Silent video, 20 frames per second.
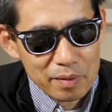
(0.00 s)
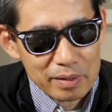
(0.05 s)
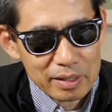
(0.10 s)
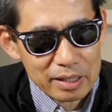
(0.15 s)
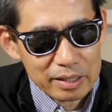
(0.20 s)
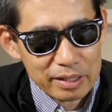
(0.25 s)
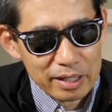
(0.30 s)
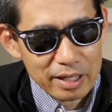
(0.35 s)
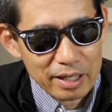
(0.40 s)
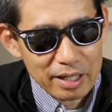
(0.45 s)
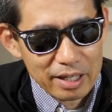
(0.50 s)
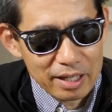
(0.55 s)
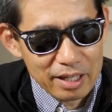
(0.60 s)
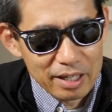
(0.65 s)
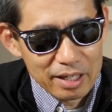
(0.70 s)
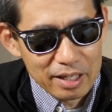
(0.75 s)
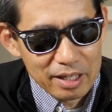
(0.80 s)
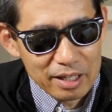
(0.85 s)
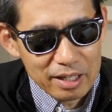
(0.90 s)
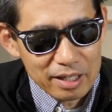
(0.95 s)
ワーで、
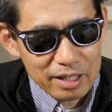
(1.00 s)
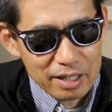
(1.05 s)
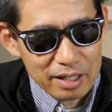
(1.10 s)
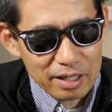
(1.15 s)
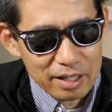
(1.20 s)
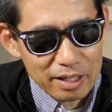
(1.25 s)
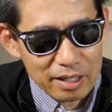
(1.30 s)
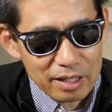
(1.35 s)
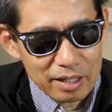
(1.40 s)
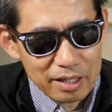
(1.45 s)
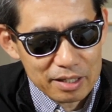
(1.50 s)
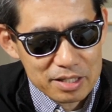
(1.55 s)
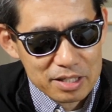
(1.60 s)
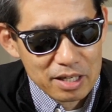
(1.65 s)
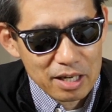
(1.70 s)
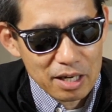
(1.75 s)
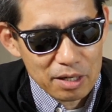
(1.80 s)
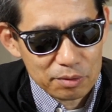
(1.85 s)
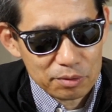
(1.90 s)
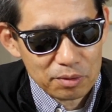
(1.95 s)

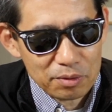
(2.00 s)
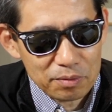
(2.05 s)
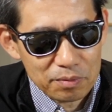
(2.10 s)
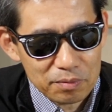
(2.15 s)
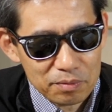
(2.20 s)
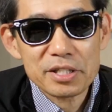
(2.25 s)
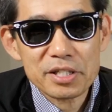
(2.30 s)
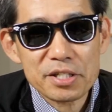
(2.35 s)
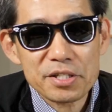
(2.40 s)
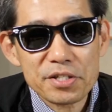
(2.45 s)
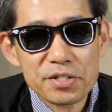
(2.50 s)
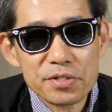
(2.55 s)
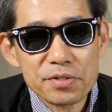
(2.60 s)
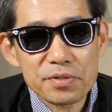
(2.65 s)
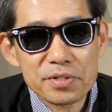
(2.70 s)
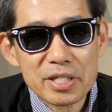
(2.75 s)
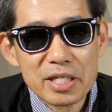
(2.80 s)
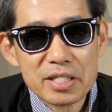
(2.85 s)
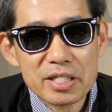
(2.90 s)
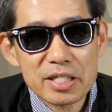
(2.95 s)
使えると一日
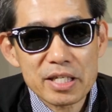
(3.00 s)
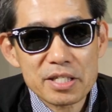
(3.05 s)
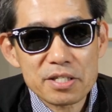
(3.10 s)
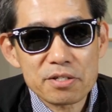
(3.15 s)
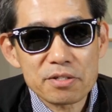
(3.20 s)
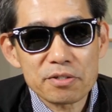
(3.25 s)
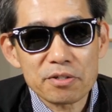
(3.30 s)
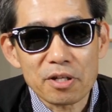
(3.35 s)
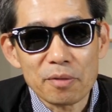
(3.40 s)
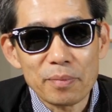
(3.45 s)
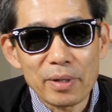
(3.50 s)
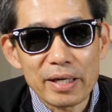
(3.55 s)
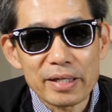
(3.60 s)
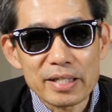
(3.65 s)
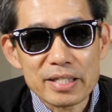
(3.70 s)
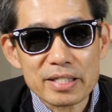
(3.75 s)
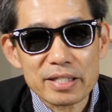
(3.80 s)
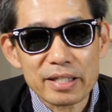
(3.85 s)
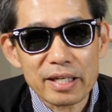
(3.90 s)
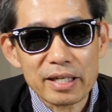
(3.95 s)
中撮影するような場合
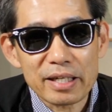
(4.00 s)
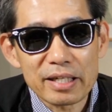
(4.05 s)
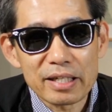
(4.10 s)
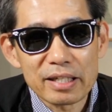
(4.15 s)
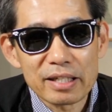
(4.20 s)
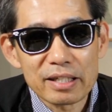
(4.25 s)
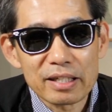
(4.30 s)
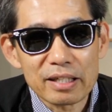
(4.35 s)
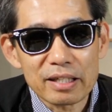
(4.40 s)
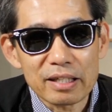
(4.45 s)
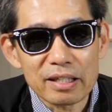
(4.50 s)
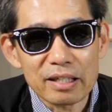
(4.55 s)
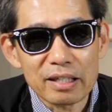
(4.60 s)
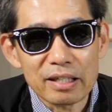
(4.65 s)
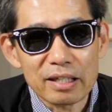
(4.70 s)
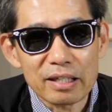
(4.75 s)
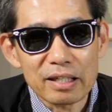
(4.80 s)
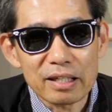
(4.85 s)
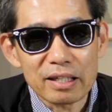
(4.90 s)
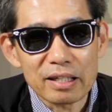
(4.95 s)
ですね、
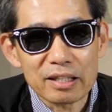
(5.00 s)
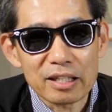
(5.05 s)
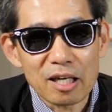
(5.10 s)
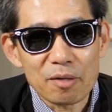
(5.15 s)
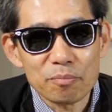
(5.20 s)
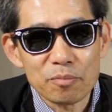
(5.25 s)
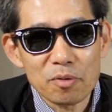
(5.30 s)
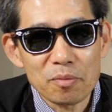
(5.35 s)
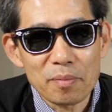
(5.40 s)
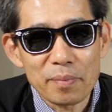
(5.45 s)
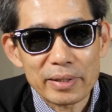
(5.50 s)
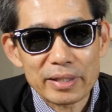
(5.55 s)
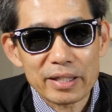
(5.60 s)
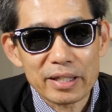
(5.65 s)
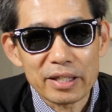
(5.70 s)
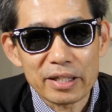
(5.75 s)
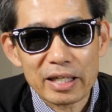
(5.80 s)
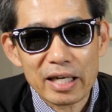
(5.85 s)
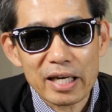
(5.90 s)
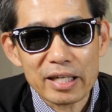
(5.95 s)
何本も
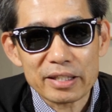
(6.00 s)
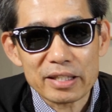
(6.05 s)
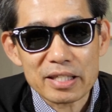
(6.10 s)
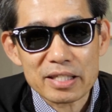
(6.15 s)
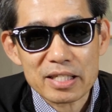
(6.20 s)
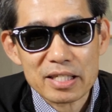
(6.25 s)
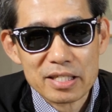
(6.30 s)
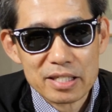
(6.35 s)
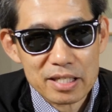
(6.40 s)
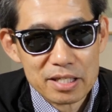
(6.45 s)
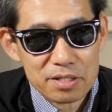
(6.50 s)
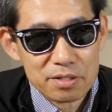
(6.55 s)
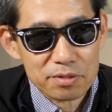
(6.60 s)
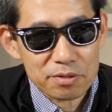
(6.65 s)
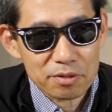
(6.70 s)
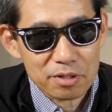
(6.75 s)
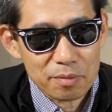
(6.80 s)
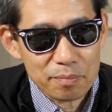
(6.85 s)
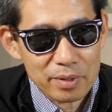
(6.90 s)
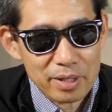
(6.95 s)
バッテリー変えて撮影す
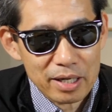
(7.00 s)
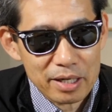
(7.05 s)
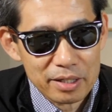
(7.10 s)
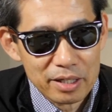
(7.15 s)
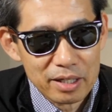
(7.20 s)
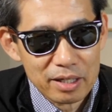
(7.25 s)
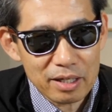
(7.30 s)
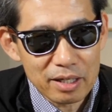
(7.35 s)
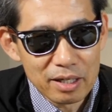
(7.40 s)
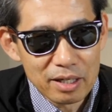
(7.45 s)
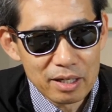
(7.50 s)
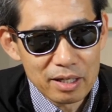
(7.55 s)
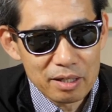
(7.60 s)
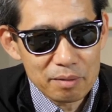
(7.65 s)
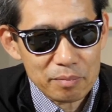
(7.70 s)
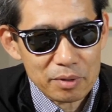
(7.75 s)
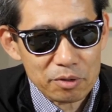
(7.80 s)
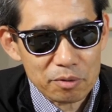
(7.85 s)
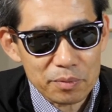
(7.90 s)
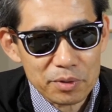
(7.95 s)
るような場合に、
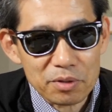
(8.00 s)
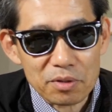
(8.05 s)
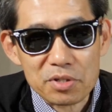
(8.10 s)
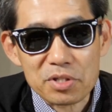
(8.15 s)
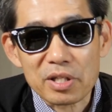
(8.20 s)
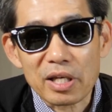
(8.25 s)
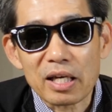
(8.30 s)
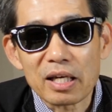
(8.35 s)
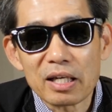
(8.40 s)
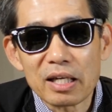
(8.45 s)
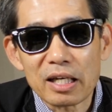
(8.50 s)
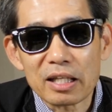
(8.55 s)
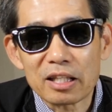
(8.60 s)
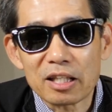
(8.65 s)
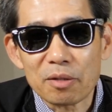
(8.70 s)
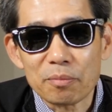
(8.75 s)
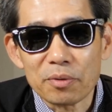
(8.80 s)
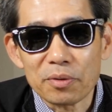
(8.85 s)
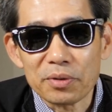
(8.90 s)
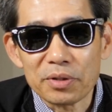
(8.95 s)
予備としてあっ
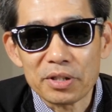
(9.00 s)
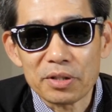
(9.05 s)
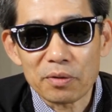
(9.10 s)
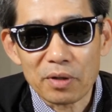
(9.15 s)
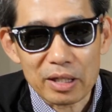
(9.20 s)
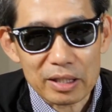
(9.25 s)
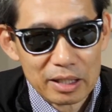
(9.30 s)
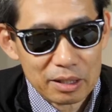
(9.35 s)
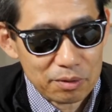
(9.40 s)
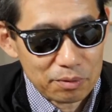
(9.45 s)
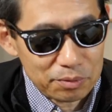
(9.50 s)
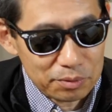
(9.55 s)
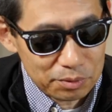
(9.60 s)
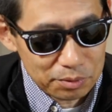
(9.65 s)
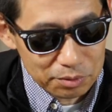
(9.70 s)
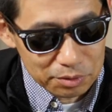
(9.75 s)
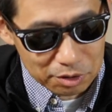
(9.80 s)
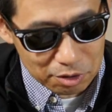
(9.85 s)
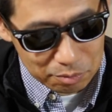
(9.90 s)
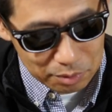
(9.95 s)
てもいいのかなという
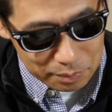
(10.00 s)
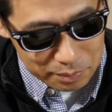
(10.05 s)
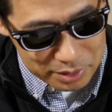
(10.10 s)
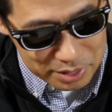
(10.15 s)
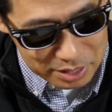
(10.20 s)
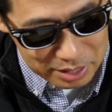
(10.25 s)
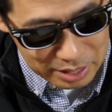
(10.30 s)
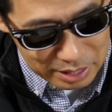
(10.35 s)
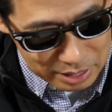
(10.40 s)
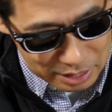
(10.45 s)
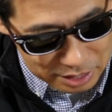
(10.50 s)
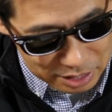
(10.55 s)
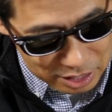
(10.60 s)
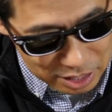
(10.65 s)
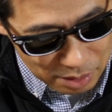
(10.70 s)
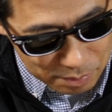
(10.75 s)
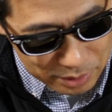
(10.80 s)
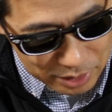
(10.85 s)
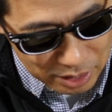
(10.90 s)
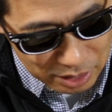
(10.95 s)
ふうに思います。ち
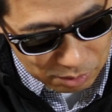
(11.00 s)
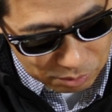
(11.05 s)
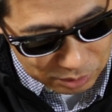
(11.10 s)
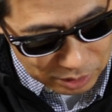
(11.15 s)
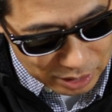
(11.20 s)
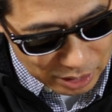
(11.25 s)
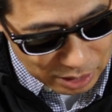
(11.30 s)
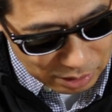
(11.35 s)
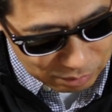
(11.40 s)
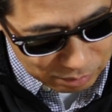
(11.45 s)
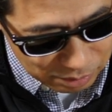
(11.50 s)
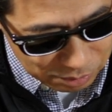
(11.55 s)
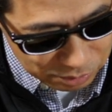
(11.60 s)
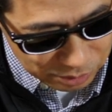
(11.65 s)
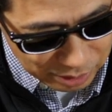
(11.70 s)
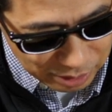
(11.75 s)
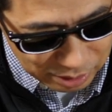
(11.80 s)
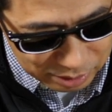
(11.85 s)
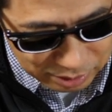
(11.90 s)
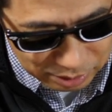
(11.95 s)
なみにお値段はこ
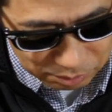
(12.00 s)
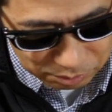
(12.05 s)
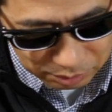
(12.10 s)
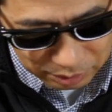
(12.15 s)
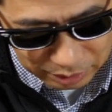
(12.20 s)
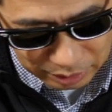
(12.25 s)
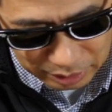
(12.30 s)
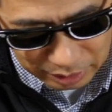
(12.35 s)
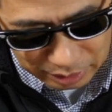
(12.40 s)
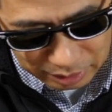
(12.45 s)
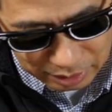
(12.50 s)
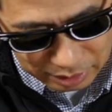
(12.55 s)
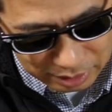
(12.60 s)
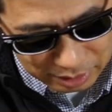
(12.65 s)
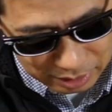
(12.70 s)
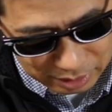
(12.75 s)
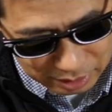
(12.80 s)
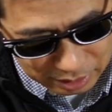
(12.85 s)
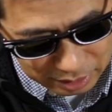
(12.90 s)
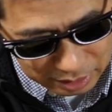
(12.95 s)
れ買った時に、
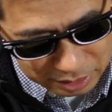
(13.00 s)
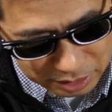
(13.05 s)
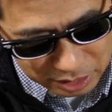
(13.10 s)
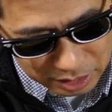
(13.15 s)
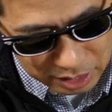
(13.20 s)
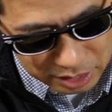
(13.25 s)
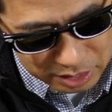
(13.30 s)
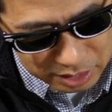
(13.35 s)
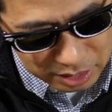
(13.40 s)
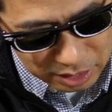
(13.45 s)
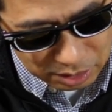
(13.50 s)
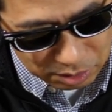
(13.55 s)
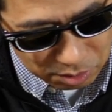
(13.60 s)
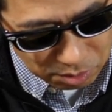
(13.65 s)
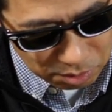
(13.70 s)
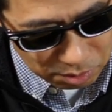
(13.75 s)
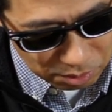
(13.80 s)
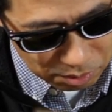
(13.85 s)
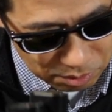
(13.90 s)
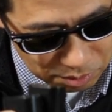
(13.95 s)
チャージャー
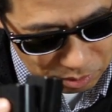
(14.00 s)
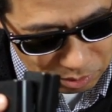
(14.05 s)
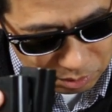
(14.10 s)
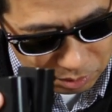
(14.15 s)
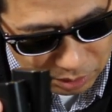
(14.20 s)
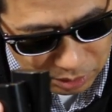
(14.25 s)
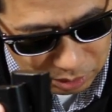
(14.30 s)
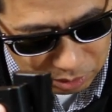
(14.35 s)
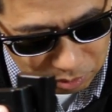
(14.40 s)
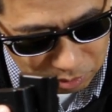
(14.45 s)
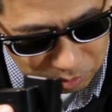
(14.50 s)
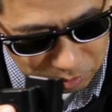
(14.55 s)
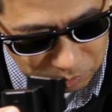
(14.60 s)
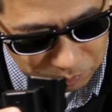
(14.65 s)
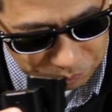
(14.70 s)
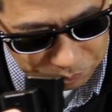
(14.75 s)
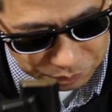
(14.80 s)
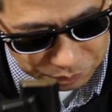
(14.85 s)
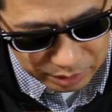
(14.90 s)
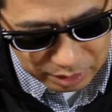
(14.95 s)
とこれと
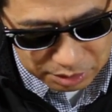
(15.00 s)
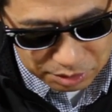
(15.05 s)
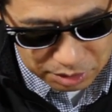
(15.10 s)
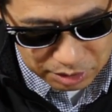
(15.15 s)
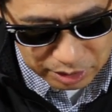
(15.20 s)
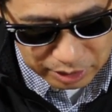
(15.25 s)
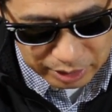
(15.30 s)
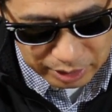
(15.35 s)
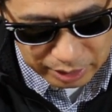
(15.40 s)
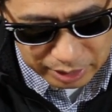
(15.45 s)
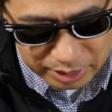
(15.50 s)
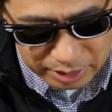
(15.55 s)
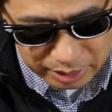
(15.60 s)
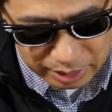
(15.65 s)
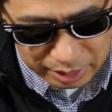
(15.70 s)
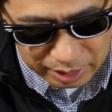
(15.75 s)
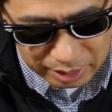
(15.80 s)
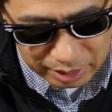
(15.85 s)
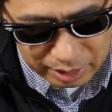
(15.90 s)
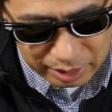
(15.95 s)
ついてです
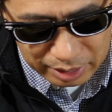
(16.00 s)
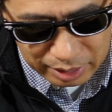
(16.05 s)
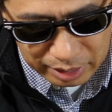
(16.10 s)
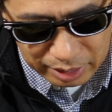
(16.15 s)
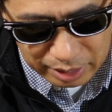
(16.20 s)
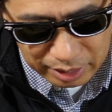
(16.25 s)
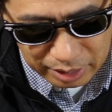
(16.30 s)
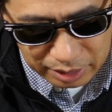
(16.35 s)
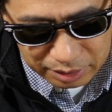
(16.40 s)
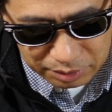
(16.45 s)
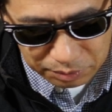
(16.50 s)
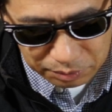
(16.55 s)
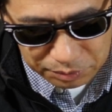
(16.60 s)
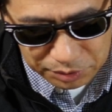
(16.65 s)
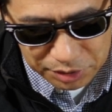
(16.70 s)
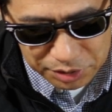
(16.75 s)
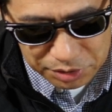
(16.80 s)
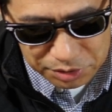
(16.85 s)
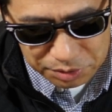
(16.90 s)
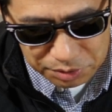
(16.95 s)
ね、
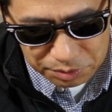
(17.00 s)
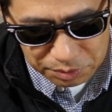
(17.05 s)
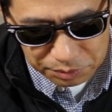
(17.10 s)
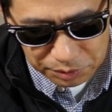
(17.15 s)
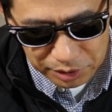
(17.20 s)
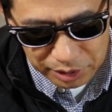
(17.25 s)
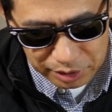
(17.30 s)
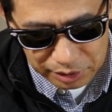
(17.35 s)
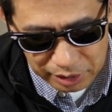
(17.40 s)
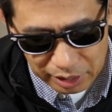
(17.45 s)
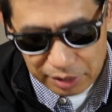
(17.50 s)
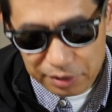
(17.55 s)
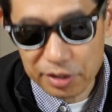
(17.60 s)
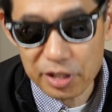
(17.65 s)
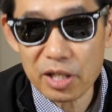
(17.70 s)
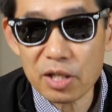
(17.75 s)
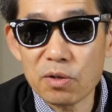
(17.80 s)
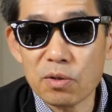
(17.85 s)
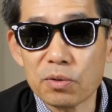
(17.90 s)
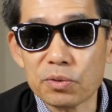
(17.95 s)

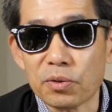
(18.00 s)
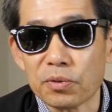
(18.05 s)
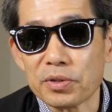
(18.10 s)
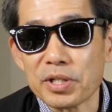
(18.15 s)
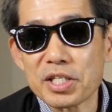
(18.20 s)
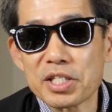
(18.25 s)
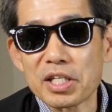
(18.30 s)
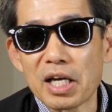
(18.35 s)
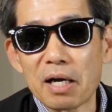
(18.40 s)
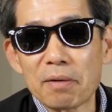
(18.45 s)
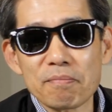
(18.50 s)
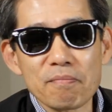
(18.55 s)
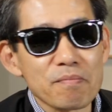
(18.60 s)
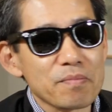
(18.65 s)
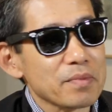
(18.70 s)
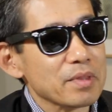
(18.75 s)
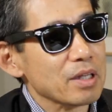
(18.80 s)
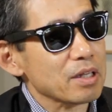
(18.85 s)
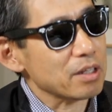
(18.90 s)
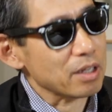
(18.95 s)
22.25 ドルでした。
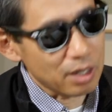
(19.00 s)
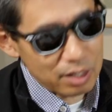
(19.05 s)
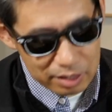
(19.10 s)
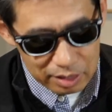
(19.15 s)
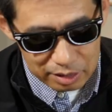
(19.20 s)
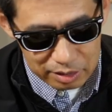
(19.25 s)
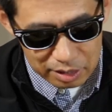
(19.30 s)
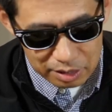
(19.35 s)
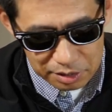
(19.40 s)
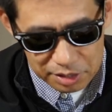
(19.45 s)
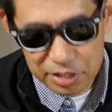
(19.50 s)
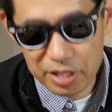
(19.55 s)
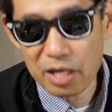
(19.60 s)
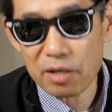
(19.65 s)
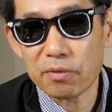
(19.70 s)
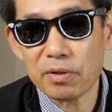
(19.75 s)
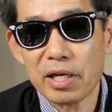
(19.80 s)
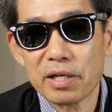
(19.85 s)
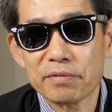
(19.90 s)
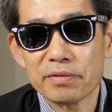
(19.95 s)
だからだいたい
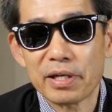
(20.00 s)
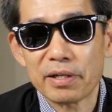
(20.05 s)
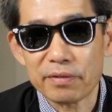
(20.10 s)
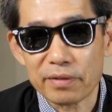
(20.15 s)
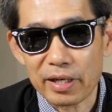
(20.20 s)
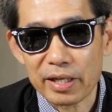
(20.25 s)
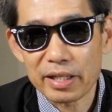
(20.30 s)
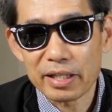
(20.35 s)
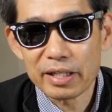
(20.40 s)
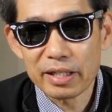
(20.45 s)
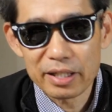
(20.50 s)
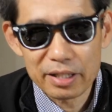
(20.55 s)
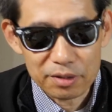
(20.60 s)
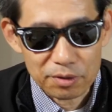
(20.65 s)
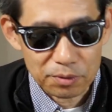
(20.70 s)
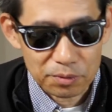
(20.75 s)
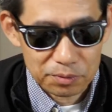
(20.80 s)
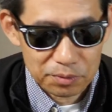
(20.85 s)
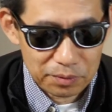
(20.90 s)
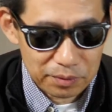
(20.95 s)
2500円ぐらい
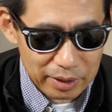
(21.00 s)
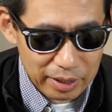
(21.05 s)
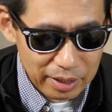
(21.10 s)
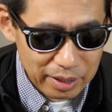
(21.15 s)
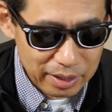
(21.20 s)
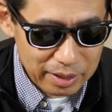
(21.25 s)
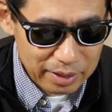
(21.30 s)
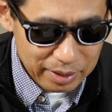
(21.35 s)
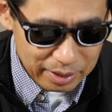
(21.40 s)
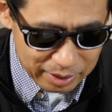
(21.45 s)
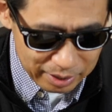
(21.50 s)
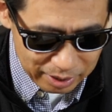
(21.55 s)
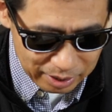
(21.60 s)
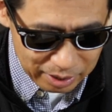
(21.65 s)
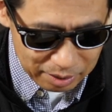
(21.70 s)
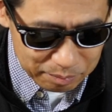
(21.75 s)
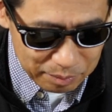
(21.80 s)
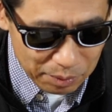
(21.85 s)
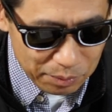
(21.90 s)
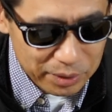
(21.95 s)
ということで、
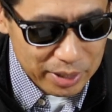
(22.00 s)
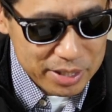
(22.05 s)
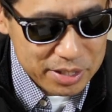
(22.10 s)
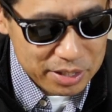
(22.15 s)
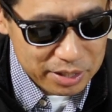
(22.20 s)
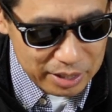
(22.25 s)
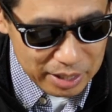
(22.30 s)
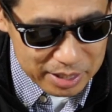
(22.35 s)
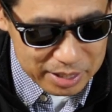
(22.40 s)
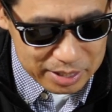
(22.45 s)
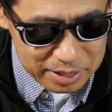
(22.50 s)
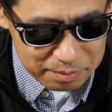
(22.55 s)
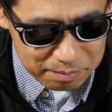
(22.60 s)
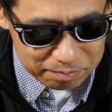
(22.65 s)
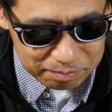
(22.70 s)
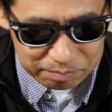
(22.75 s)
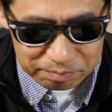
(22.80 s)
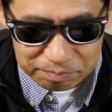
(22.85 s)
お安いです。